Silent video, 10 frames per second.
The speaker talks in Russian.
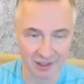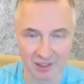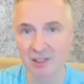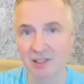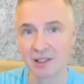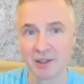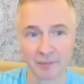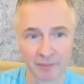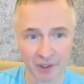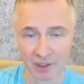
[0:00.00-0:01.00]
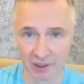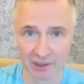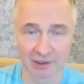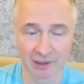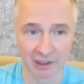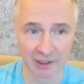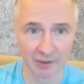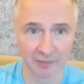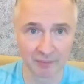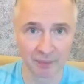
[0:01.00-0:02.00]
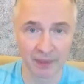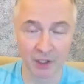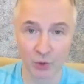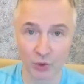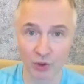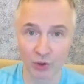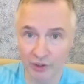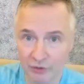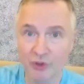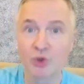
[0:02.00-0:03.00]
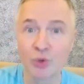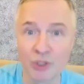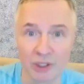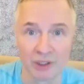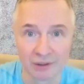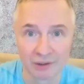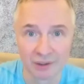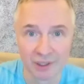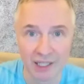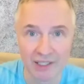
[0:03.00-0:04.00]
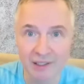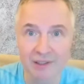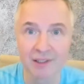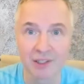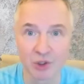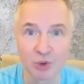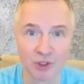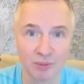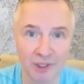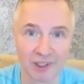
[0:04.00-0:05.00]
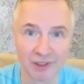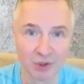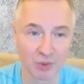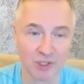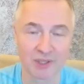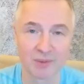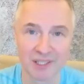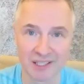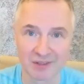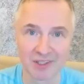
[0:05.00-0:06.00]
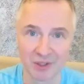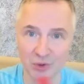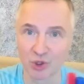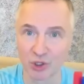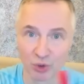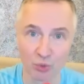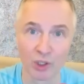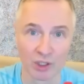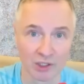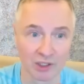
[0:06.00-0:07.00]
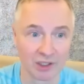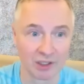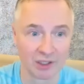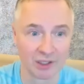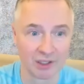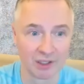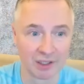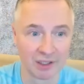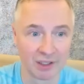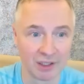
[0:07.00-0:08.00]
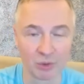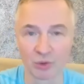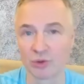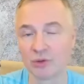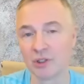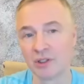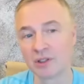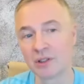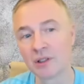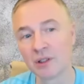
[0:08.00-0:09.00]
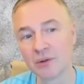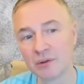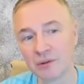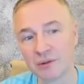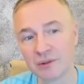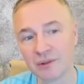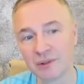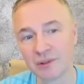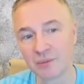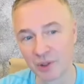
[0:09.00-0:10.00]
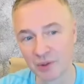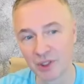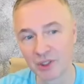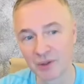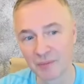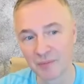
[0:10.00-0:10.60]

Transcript: родители и так далее. Я говорю, и в итоге, а делать-то что тебе для того, чтобы тебе со своей девушкой не ругаться? И он такой говорит, не знаю. Понимаешь?